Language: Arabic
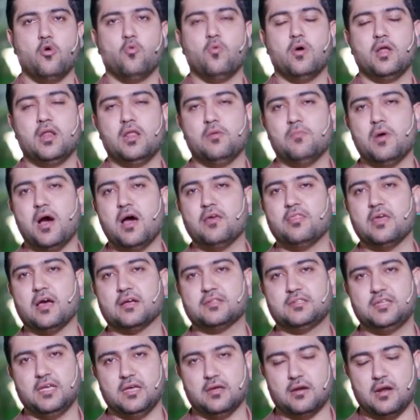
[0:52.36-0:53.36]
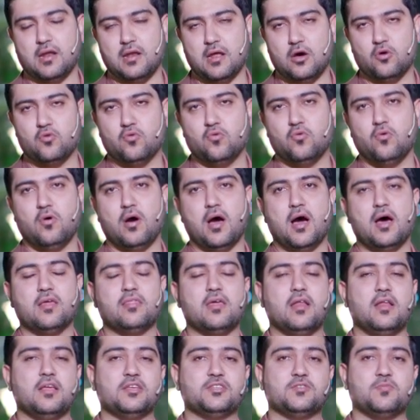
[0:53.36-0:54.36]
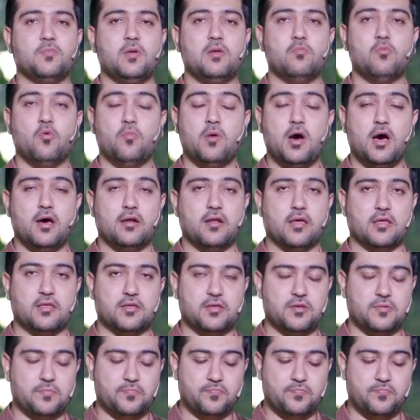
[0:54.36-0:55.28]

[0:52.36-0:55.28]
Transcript: ولماذا اختير له هذا الاسم المبارك